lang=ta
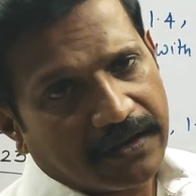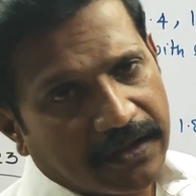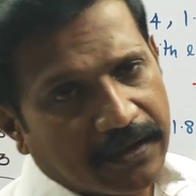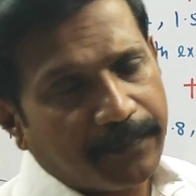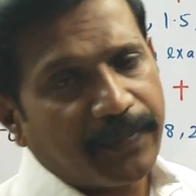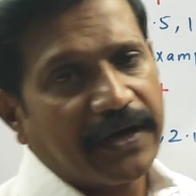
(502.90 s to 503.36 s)

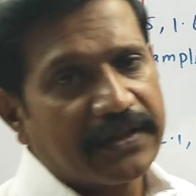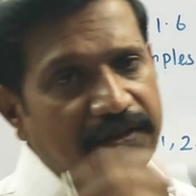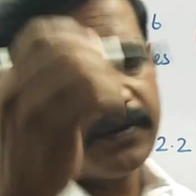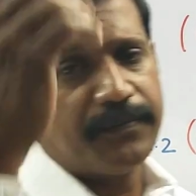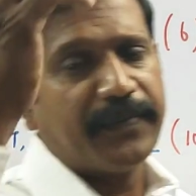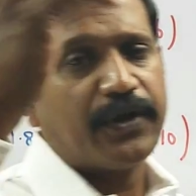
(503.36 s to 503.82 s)
நீங்கள்
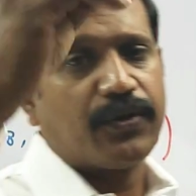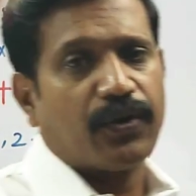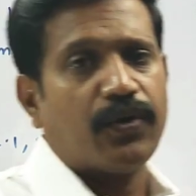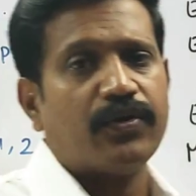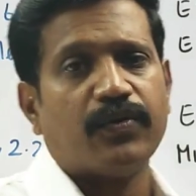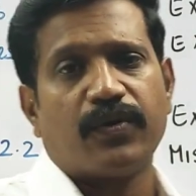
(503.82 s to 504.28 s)
பார்த்து
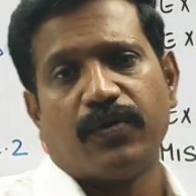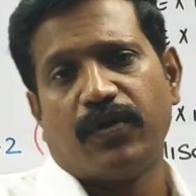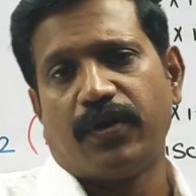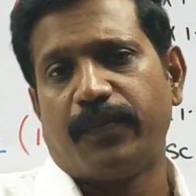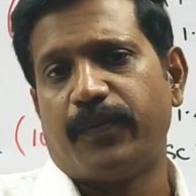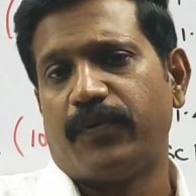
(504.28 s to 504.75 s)
மெட்ரோன்னு ஒரு
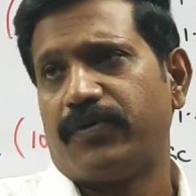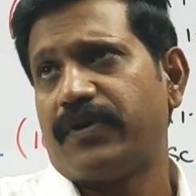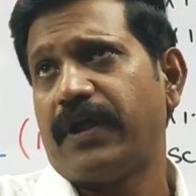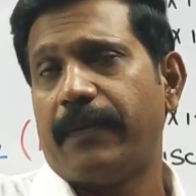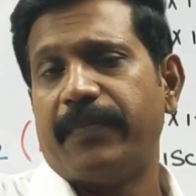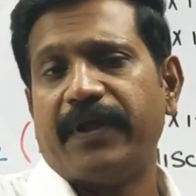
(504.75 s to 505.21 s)
நோட்டை
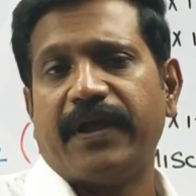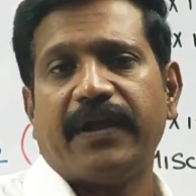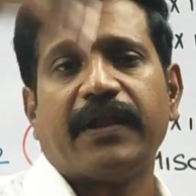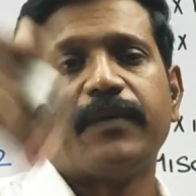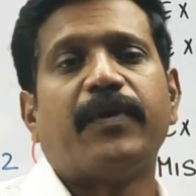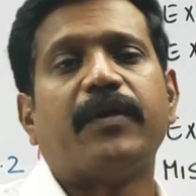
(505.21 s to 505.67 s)
போட்டுவிட்டு
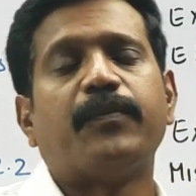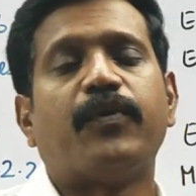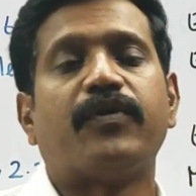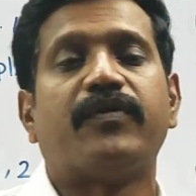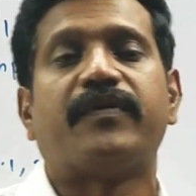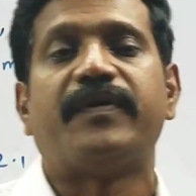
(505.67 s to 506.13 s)
அப்படியே நீங்கள் பான்
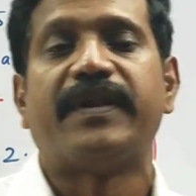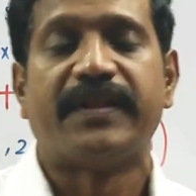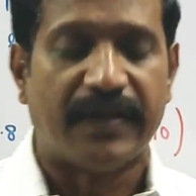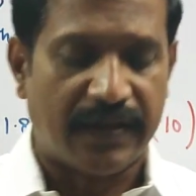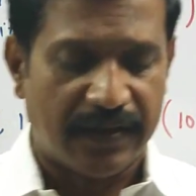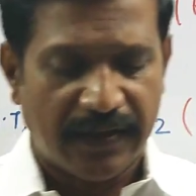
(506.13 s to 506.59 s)
போடணும் வர
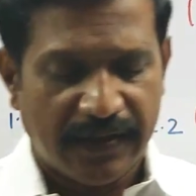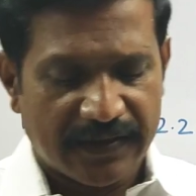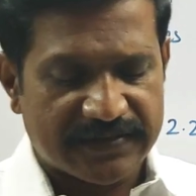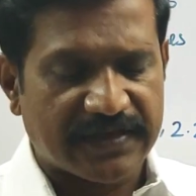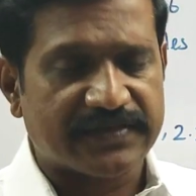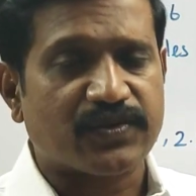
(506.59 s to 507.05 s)
வேண்டியது தான்
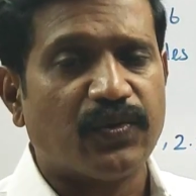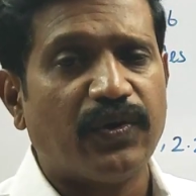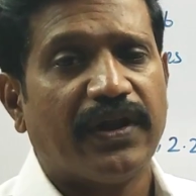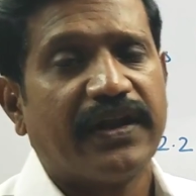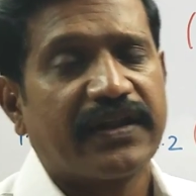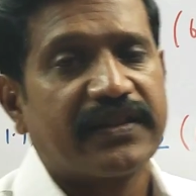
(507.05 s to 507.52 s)
சார்
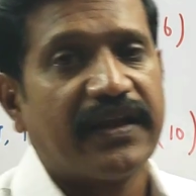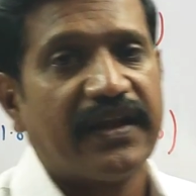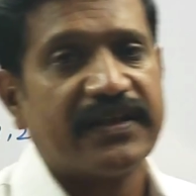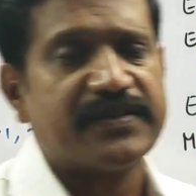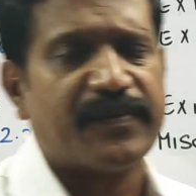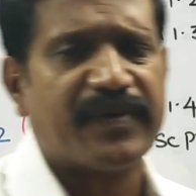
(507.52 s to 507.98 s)
ஸ்கூலில் நடத்தினா
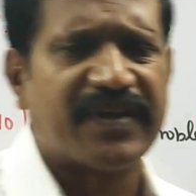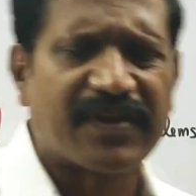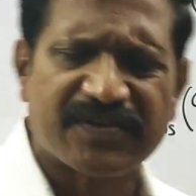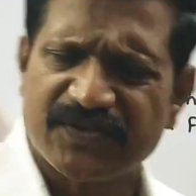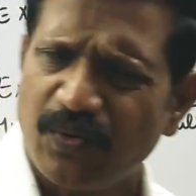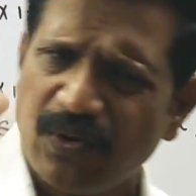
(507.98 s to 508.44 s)
என்ன பண்ணுன்னா
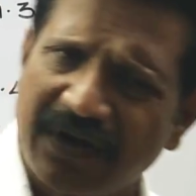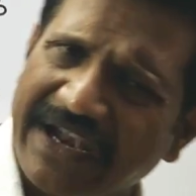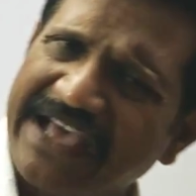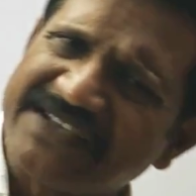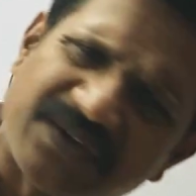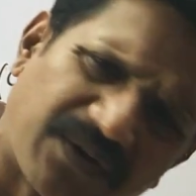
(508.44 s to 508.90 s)
ஸ்கூல்
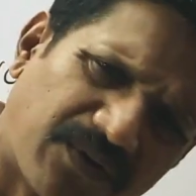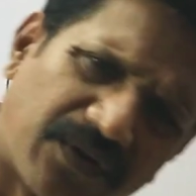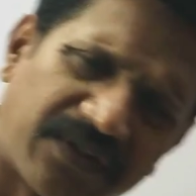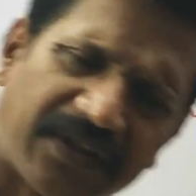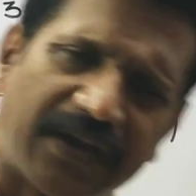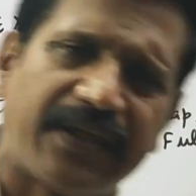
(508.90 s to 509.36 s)
இருக்கு
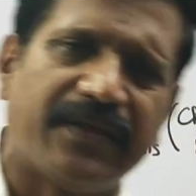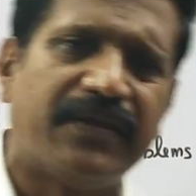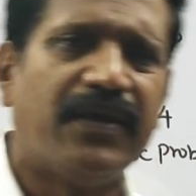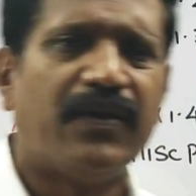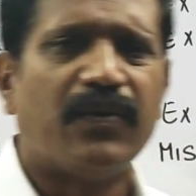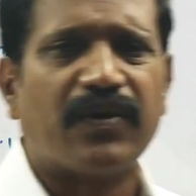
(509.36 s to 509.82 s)
நோட் தனி
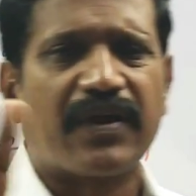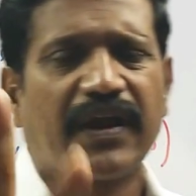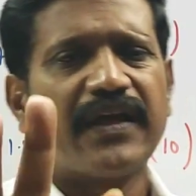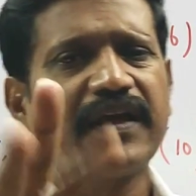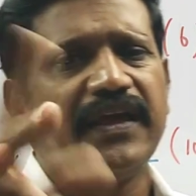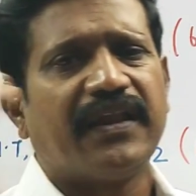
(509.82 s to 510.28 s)
ஒரு
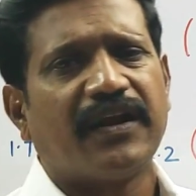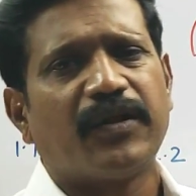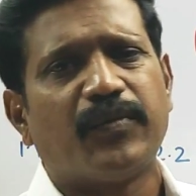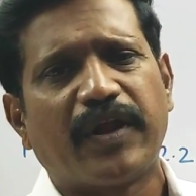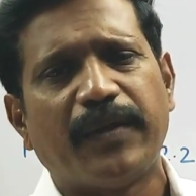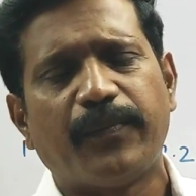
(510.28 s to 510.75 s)
கணக்கு
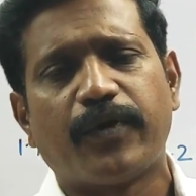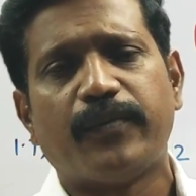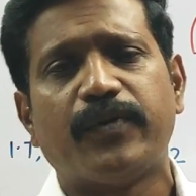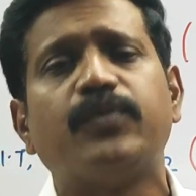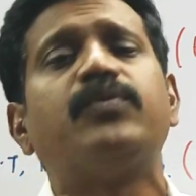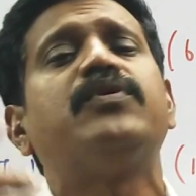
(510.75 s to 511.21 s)
இரண்டு முறை
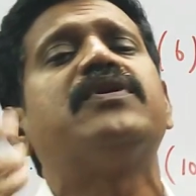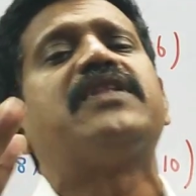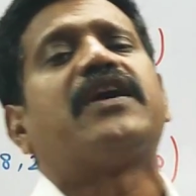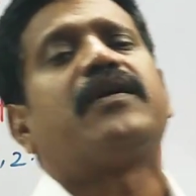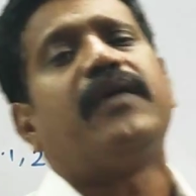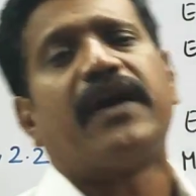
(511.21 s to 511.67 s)
போடும்போது
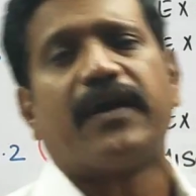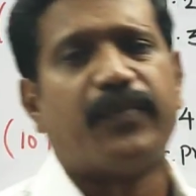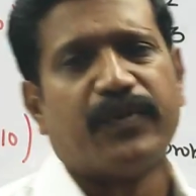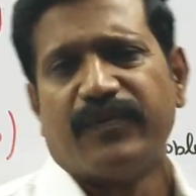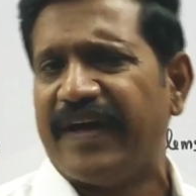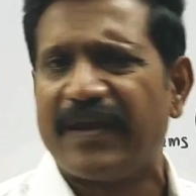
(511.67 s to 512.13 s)
இன்னும் தரவாக
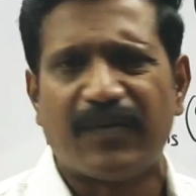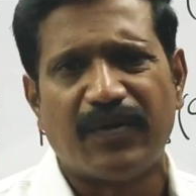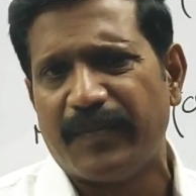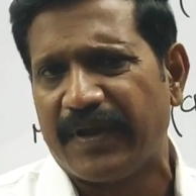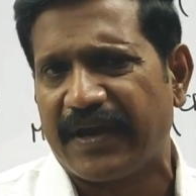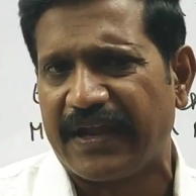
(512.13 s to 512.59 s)
போகுது வேறு
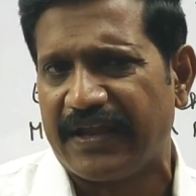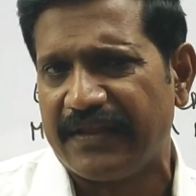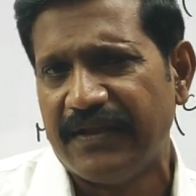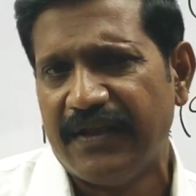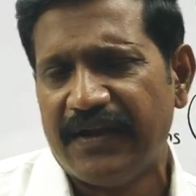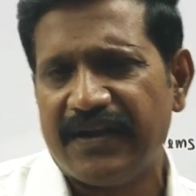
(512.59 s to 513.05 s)
ஒன்றுமே
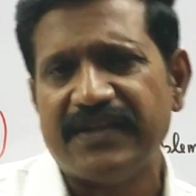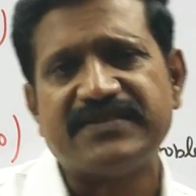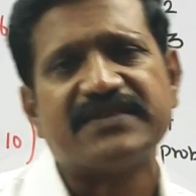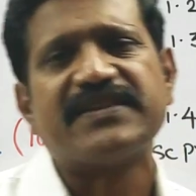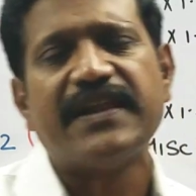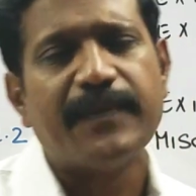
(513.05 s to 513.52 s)
கிடையாது
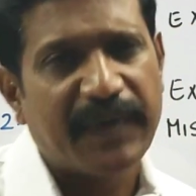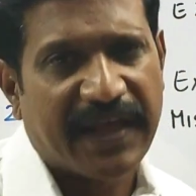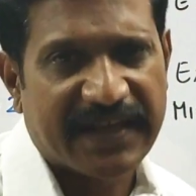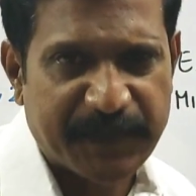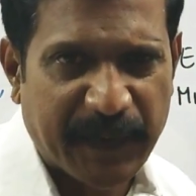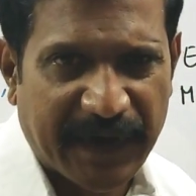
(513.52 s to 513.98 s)
டீச்சர்ஸ்லாம்
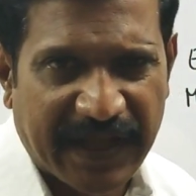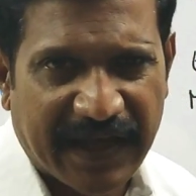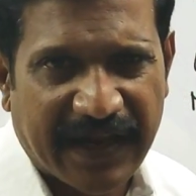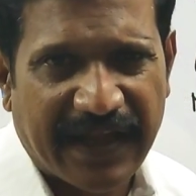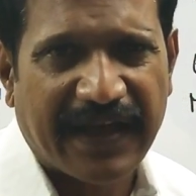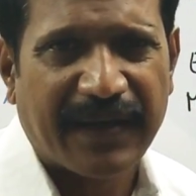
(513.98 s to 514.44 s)
எப்படி எக்ஸ்பர்ட்டாக
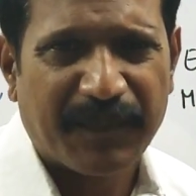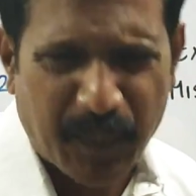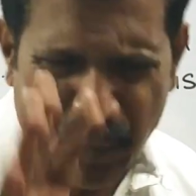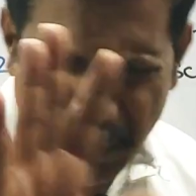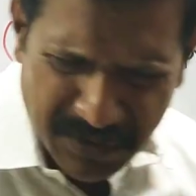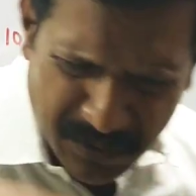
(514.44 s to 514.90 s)
இருக்கிறாங்க
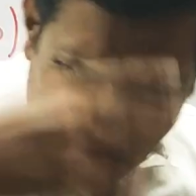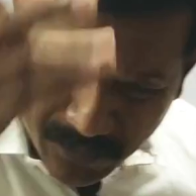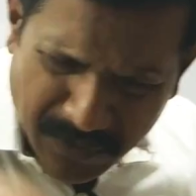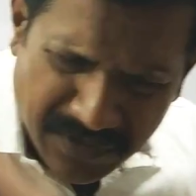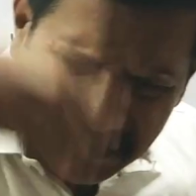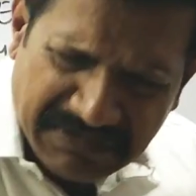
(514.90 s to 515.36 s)
போட்டு
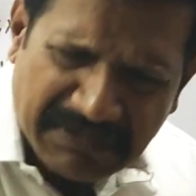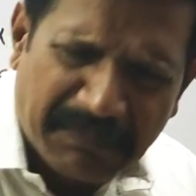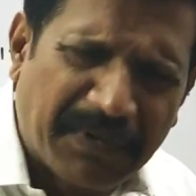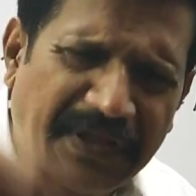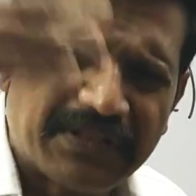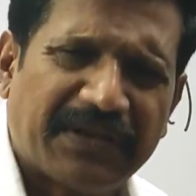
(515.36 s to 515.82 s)
போட்டு
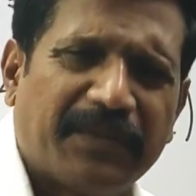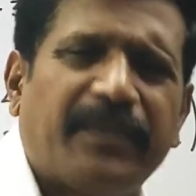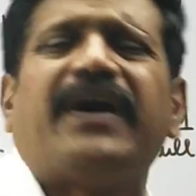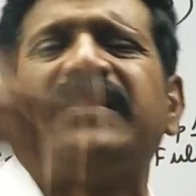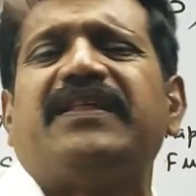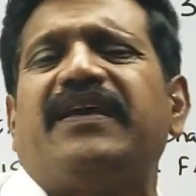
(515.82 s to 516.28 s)
திருப்பி
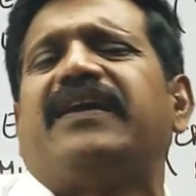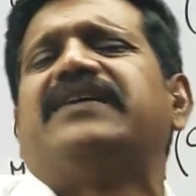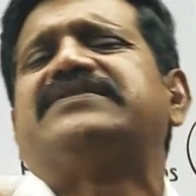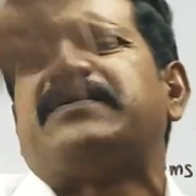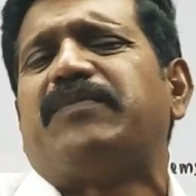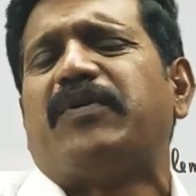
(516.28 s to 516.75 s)
திருப்பி அதே
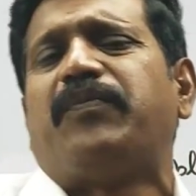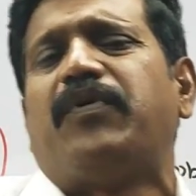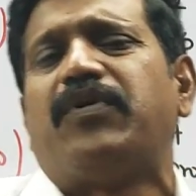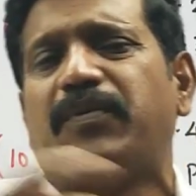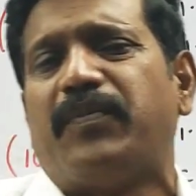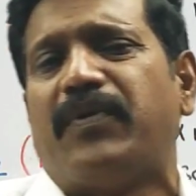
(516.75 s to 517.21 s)
சமயம்
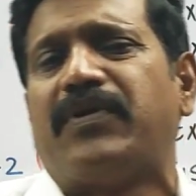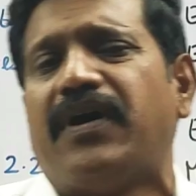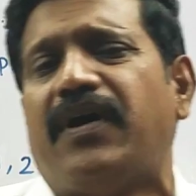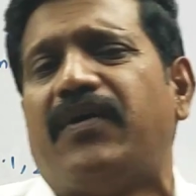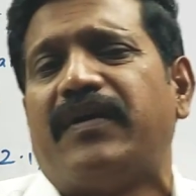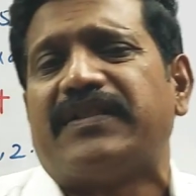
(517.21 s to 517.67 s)
போட்டு
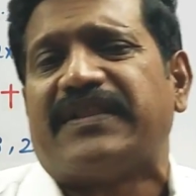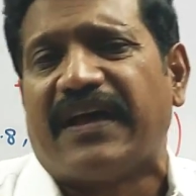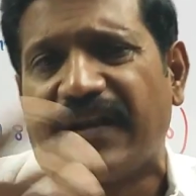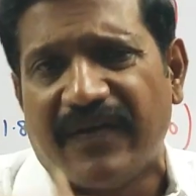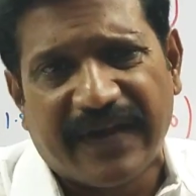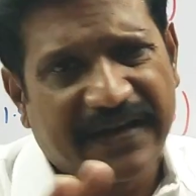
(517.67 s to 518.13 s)
போட்டு அவங்களுக்கு
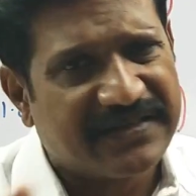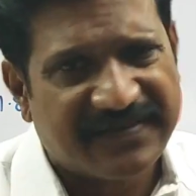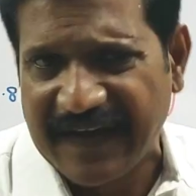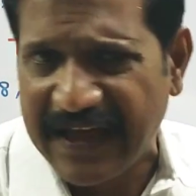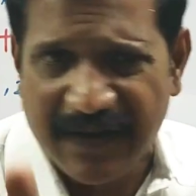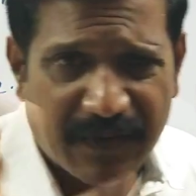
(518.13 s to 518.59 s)

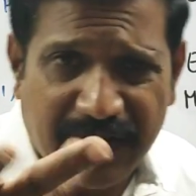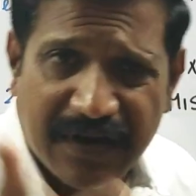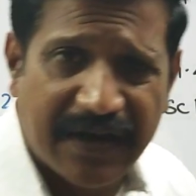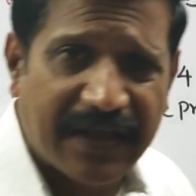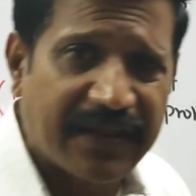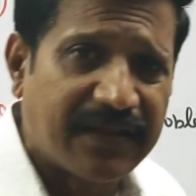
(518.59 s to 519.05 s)
தரவாயிடுச்சு வேறு
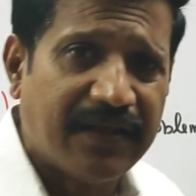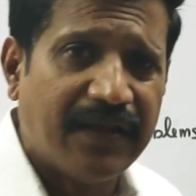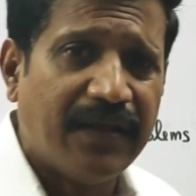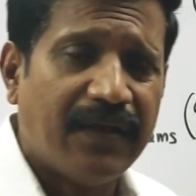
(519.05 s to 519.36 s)
ஒன்றும் கிடையாது